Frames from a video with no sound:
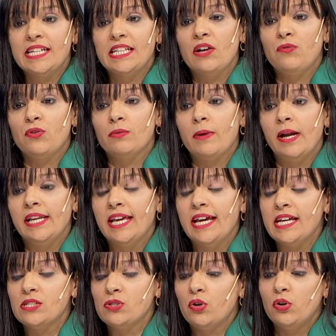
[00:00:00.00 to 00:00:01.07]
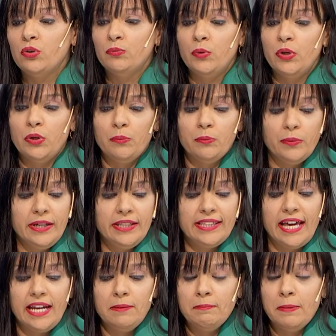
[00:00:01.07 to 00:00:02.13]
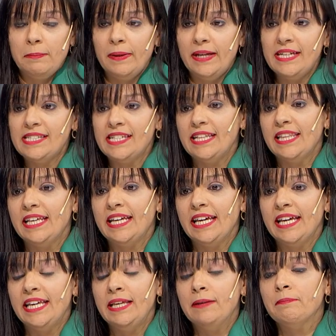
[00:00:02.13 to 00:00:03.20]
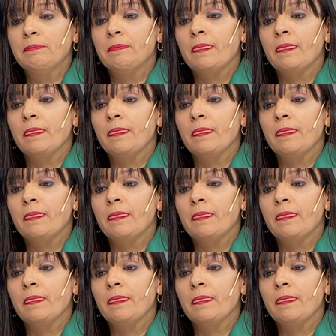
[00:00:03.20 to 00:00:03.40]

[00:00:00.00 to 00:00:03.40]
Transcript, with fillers: Estas formalidades son, bueno, estar en BPS, en DGI,